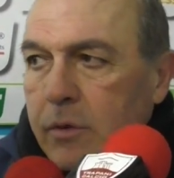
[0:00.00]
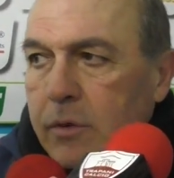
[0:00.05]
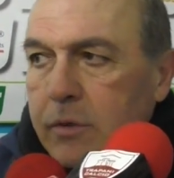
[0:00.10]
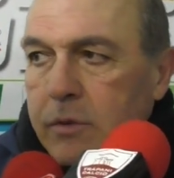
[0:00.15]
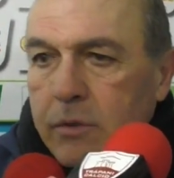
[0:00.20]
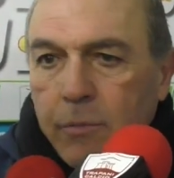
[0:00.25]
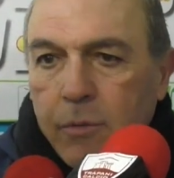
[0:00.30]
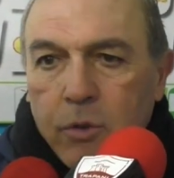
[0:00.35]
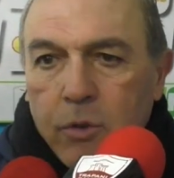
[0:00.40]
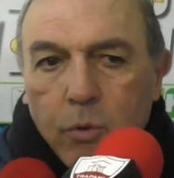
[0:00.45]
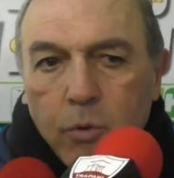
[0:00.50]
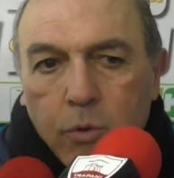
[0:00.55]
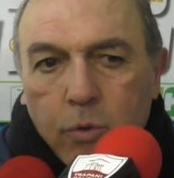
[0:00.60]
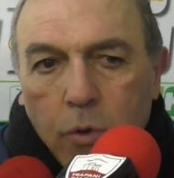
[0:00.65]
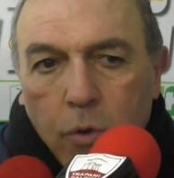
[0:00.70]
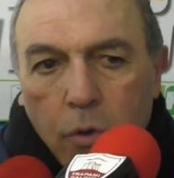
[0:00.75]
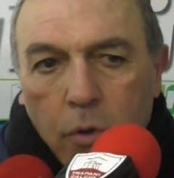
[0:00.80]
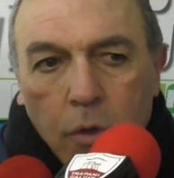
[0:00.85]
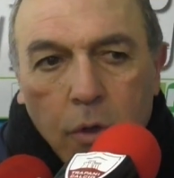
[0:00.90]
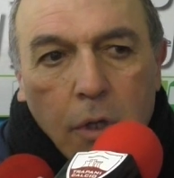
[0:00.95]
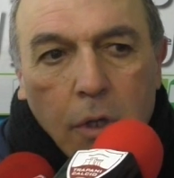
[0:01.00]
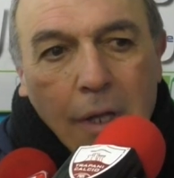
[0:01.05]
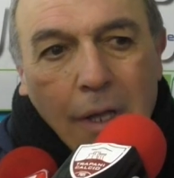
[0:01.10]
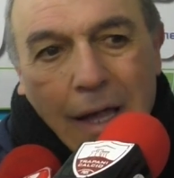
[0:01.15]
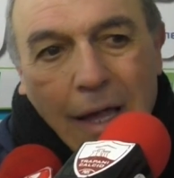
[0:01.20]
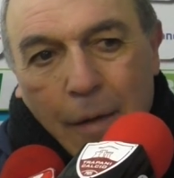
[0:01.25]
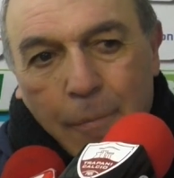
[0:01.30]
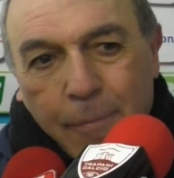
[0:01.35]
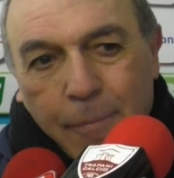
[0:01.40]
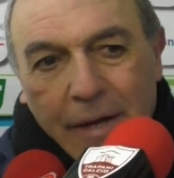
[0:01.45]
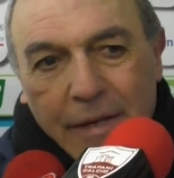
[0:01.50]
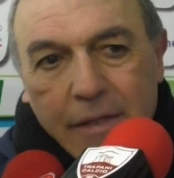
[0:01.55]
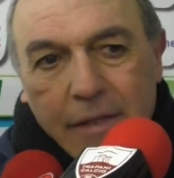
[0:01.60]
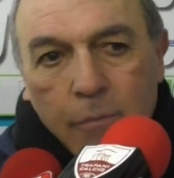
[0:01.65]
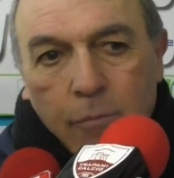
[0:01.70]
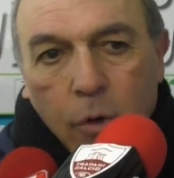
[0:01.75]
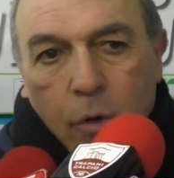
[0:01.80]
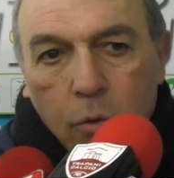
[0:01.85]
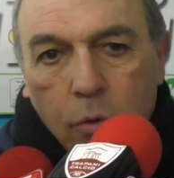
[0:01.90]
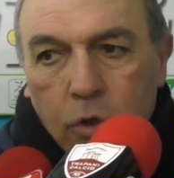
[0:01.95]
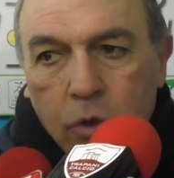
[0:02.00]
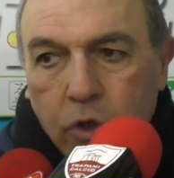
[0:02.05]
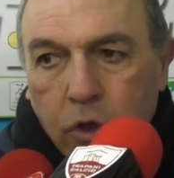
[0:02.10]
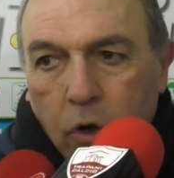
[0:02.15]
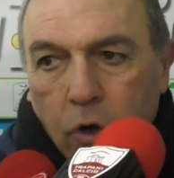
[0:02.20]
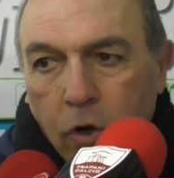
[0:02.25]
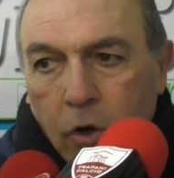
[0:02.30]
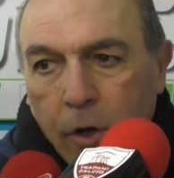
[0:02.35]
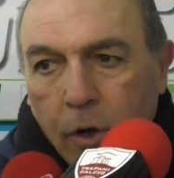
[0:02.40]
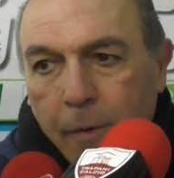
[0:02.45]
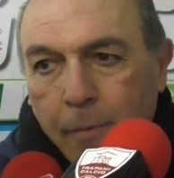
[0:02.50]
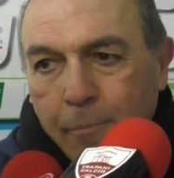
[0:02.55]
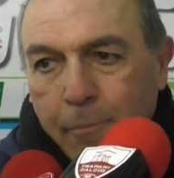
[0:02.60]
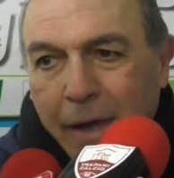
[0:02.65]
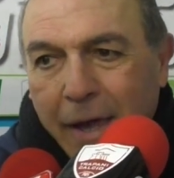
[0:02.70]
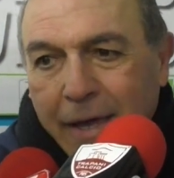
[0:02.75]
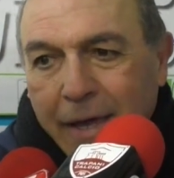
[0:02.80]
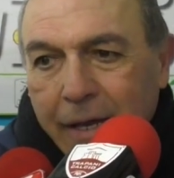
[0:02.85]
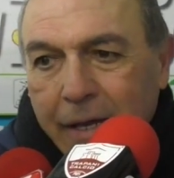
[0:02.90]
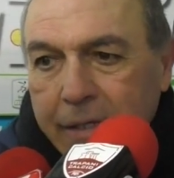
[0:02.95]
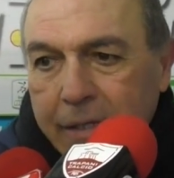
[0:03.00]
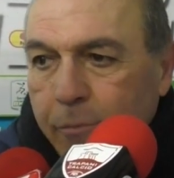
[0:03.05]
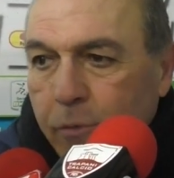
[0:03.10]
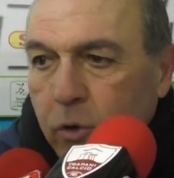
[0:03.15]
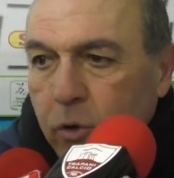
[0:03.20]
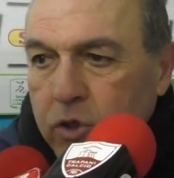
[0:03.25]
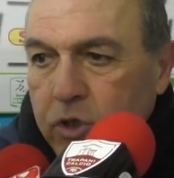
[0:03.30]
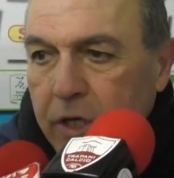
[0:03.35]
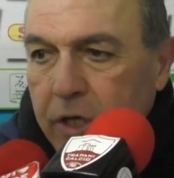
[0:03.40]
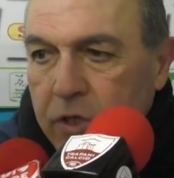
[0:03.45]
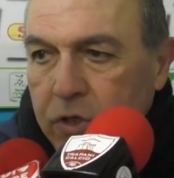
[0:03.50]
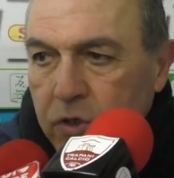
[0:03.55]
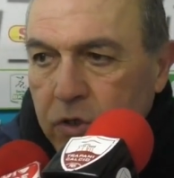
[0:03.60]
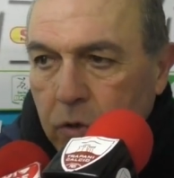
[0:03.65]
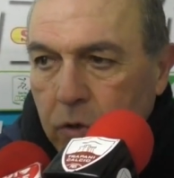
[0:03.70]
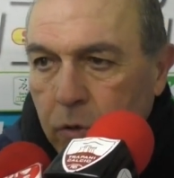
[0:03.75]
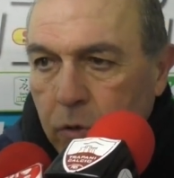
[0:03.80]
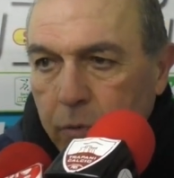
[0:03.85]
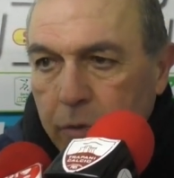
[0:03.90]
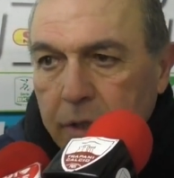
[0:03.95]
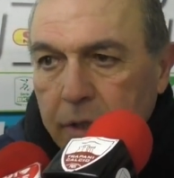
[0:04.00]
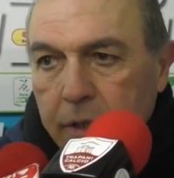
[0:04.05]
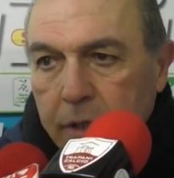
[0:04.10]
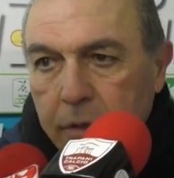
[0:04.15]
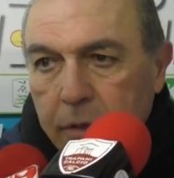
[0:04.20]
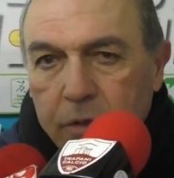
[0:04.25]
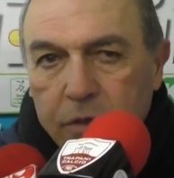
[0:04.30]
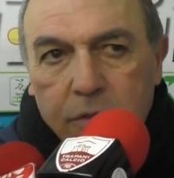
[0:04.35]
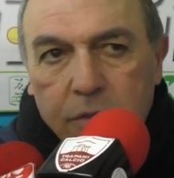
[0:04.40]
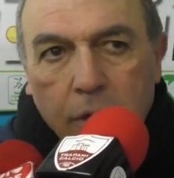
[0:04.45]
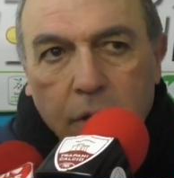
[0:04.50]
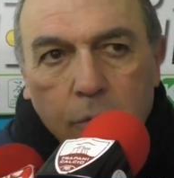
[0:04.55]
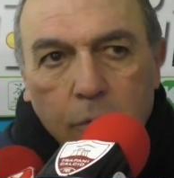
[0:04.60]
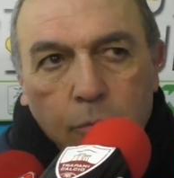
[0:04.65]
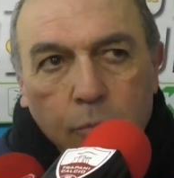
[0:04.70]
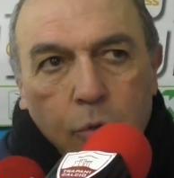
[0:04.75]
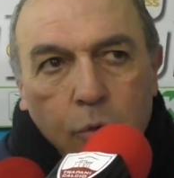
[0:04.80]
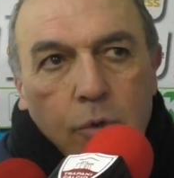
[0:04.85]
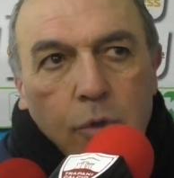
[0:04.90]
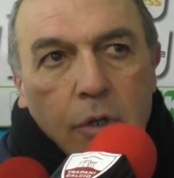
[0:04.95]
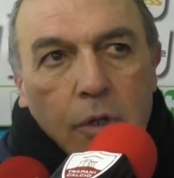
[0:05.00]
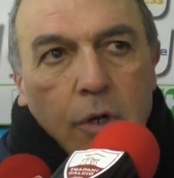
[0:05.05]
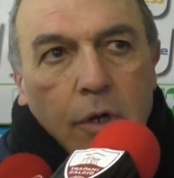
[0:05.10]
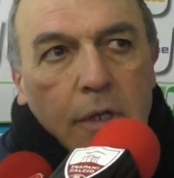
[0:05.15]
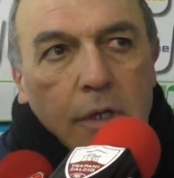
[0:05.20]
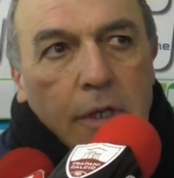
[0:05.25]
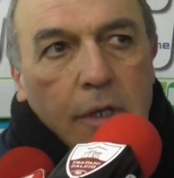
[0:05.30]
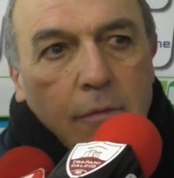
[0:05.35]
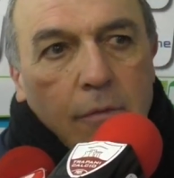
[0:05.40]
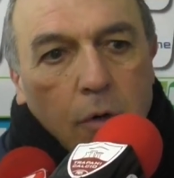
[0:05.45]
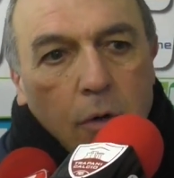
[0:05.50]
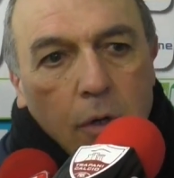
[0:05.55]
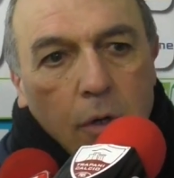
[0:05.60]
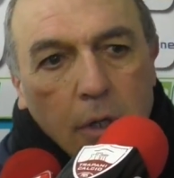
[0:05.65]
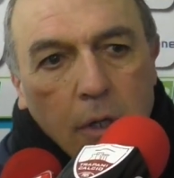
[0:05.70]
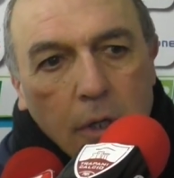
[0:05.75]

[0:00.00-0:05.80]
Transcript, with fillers: eh, soprattutto a parte il modulo di gioco ma, ma anche la tipologia di gioco, quindi questo era un punto interrogativo